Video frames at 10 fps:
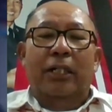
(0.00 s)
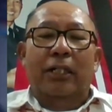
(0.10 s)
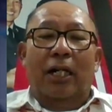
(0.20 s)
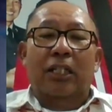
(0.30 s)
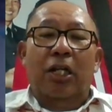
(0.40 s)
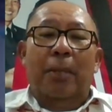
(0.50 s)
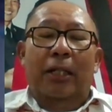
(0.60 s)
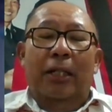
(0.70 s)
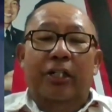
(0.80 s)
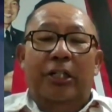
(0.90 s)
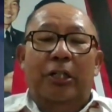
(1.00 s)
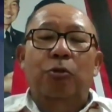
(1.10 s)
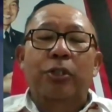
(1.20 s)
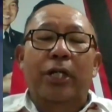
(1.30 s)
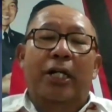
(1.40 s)
raja baterai di
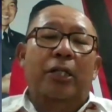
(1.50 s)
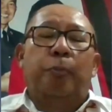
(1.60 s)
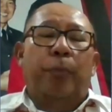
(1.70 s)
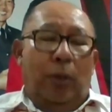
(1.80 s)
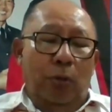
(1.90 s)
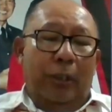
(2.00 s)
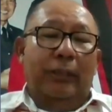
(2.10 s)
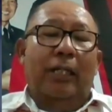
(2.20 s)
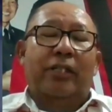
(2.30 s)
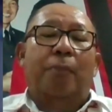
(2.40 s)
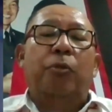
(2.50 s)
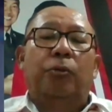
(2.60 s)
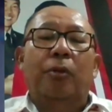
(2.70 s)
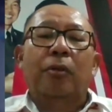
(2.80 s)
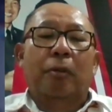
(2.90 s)
dunia itu perlu kita sambut
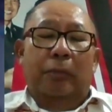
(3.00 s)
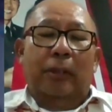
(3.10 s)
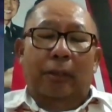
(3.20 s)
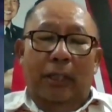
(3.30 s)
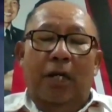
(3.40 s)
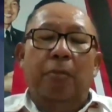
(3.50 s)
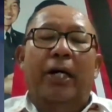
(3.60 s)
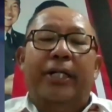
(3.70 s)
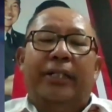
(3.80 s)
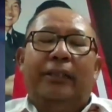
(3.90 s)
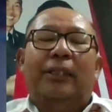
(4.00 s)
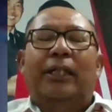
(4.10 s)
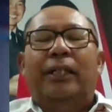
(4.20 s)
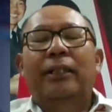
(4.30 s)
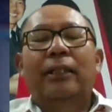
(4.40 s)
dengan baik. Nah,
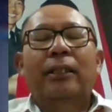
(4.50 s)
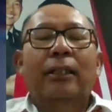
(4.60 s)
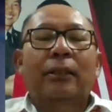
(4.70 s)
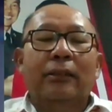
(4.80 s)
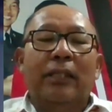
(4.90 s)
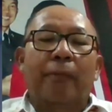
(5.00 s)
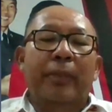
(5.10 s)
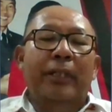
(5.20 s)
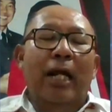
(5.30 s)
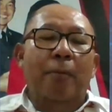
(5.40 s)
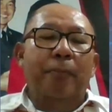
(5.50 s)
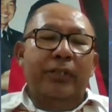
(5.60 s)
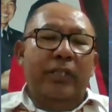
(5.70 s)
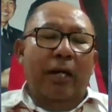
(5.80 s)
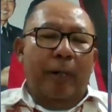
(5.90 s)
tetapi dalam
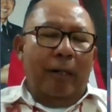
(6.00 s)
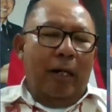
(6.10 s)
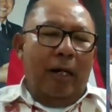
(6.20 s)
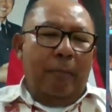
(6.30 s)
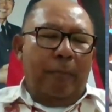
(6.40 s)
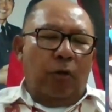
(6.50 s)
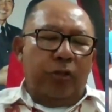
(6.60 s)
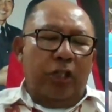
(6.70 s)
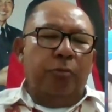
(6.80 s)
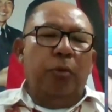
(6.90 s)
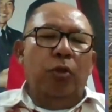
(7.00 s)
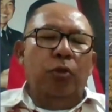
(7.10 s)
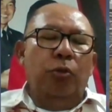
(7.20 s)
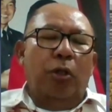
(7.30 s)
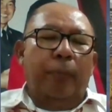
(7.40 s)
persiapan uh, proses
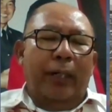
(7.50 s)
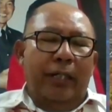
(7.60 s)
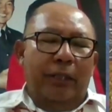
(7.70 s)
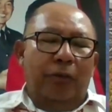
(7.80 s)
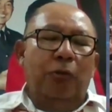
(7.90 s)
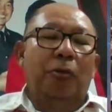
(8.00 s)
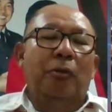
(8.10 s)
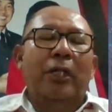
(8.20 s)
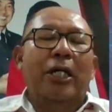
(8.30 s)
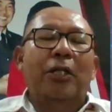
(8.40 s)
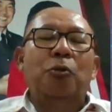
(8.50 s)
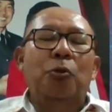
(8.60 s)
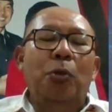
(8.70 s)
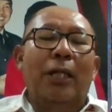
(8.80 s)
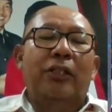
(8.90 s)
menuju kepada itu itu
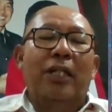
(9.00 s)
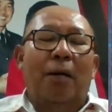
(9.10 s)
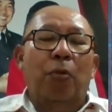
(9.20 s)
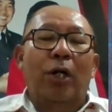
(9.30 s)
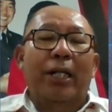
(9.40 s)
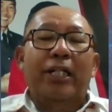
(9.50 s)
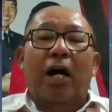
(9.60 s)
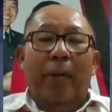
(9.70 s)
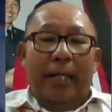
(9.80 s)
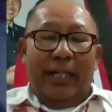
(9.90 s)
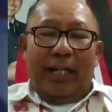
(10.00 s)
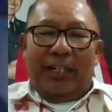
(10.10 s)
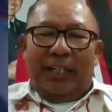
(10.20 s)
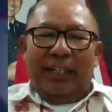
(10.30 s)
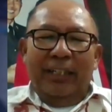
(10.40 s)
juga tidak boleh diabaikan.
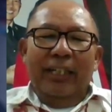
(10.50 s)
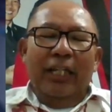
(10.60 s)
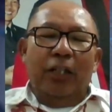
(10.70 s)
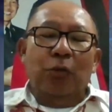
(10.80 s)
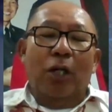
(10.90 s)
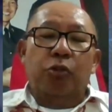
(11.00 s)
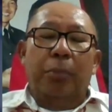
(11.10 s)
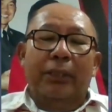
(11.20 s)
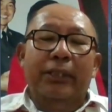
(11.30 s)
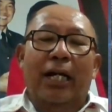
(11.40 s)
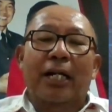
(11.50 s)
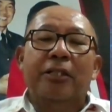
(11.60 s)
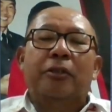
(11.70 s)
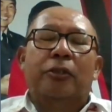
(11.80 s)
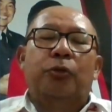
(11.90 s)
Itu harus
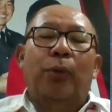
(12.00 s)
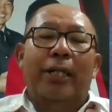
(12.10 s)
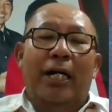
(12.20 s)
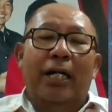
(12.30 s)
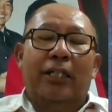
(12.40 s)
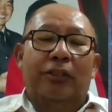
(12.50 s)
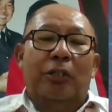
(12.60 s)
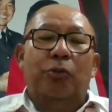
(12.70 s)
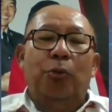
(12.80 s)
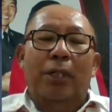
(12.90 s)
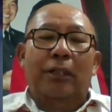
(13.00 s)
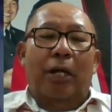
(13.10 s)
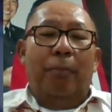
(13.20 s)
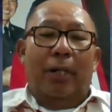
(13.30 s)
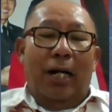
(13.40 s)
berjalan sesuai dengan ketentuan yang
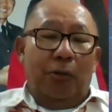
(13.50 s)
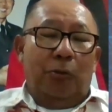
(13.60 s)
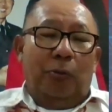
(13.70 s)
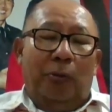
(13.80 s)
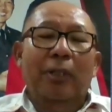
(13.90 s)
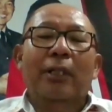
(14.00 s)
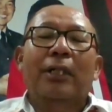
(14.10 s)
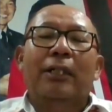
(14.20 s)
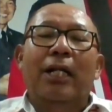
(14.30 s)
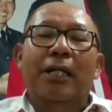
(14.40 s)
berlaku. Mhm. Dan